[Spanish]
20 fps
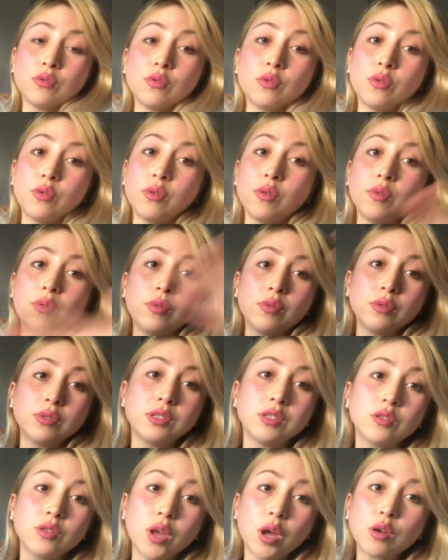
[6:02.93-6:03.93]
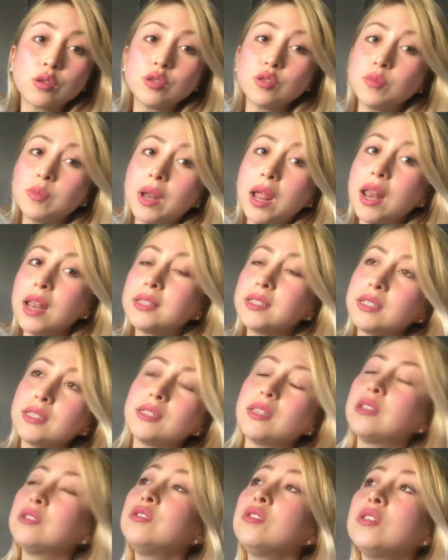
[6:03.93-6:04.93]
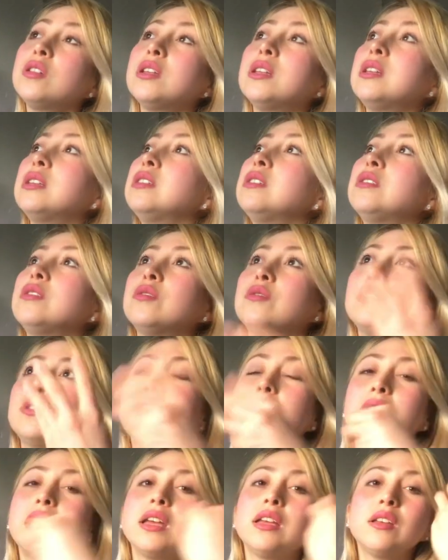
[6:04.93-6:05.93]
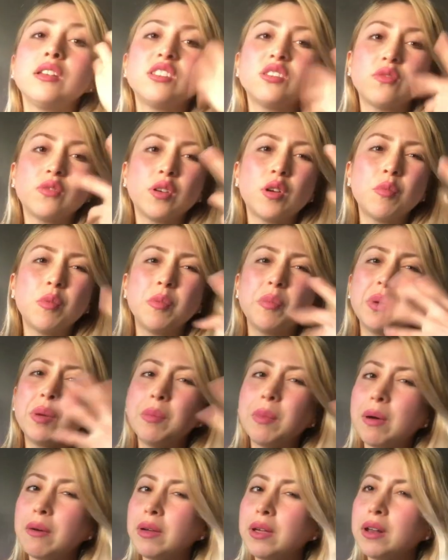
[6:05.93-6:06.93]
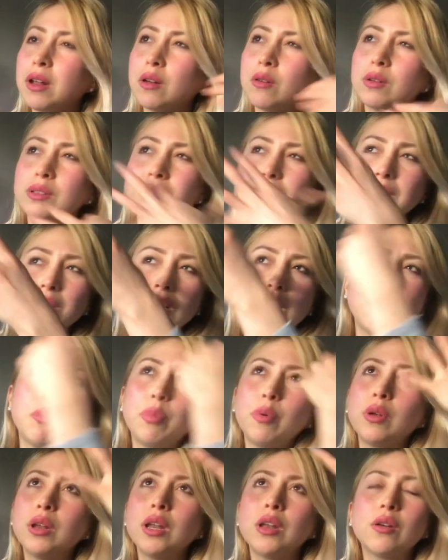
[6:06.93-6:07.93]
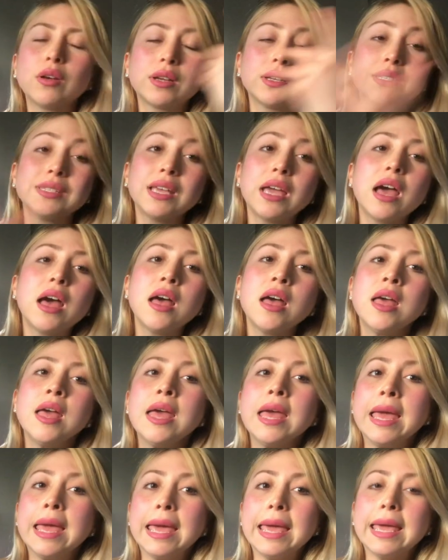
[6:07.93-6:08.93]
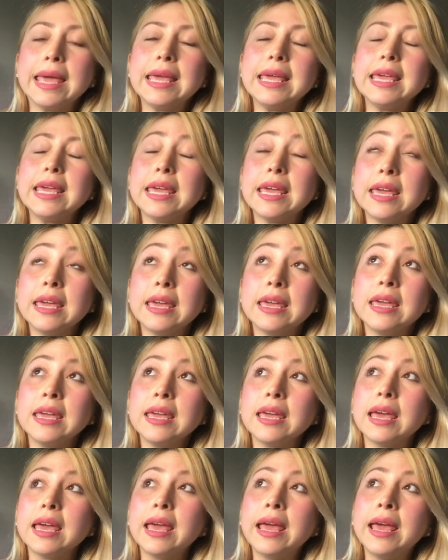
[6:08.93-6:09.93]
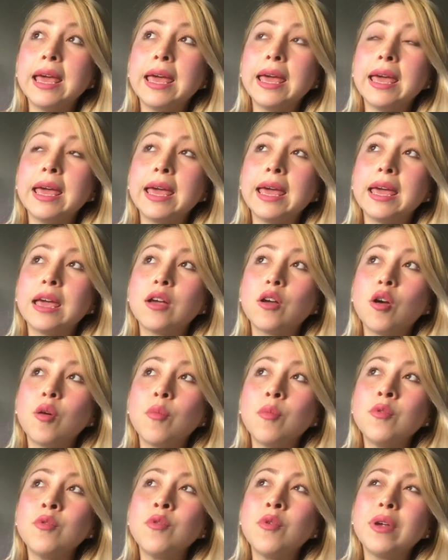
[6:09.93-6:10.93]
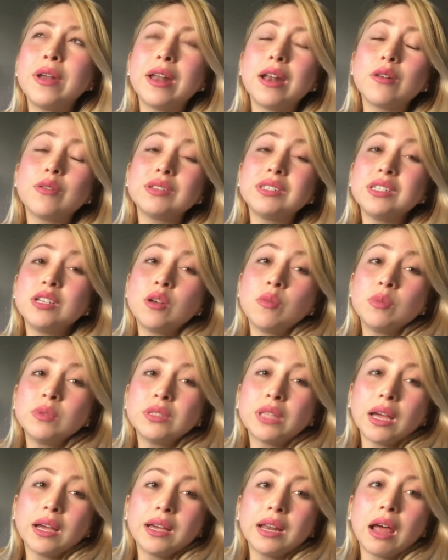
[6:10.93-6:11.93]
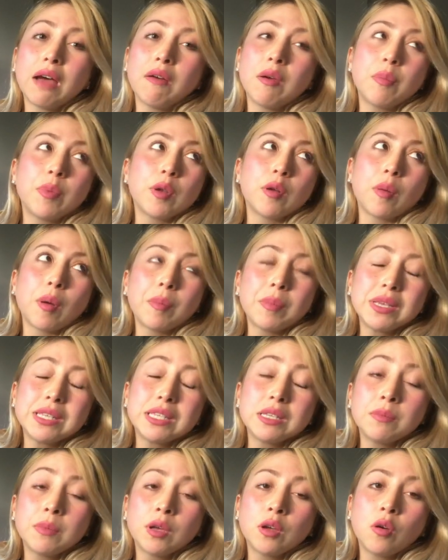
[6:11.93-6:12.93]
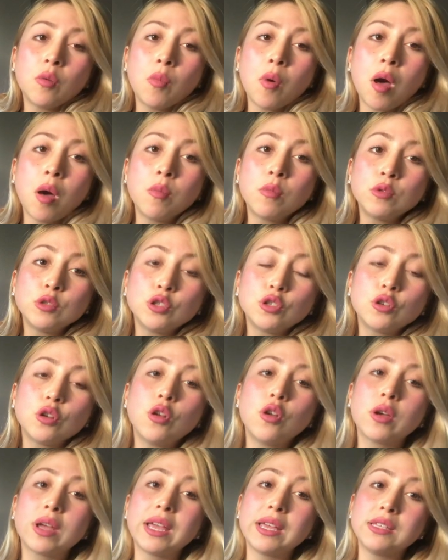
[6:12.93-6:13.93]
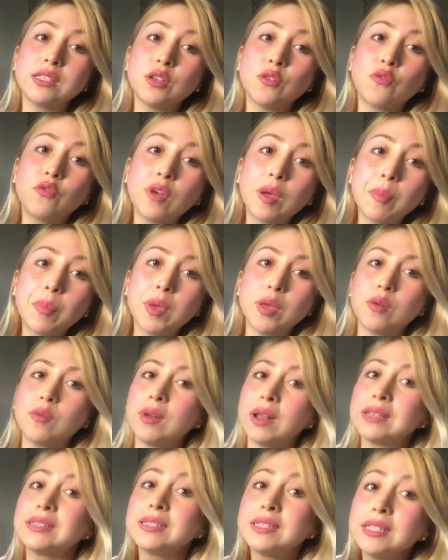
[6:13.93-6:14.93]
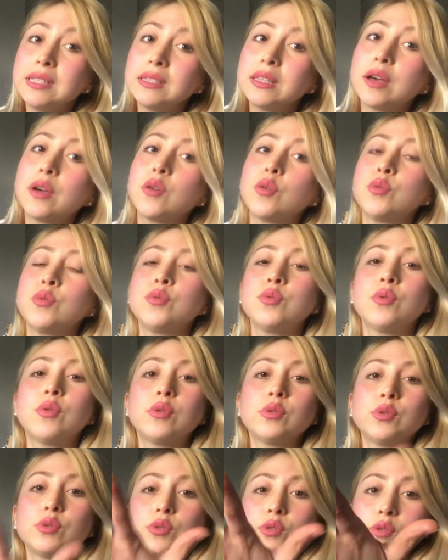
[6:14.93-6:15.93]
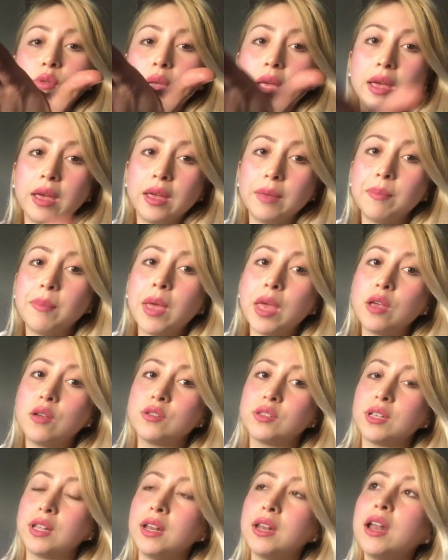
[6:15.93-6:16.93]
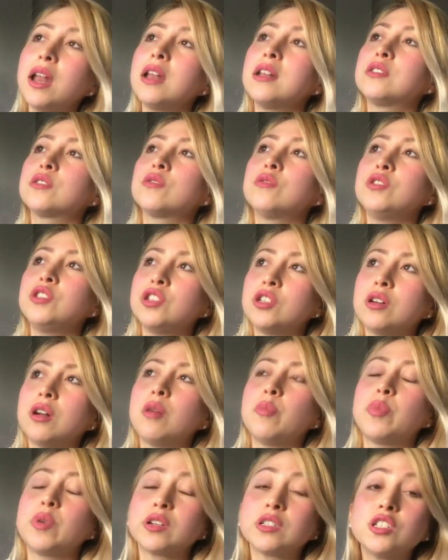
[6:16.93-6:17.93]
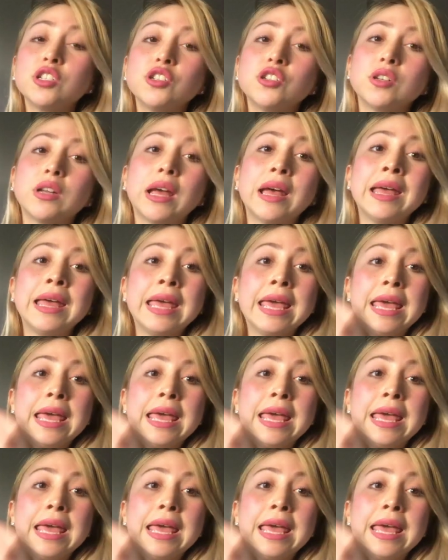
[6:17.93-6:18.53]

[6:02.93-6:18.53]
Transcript: no estoy acostumbrada a las estaciones, no sé, eso fue como en primavera, algo así, el polen, lo que sea. Y eh, como no era algo así como tan grave, pero a mí sí me incomodaba mucho, lo que hice fue pedir una cita con uno de sus médicos generales, con un general practitioner.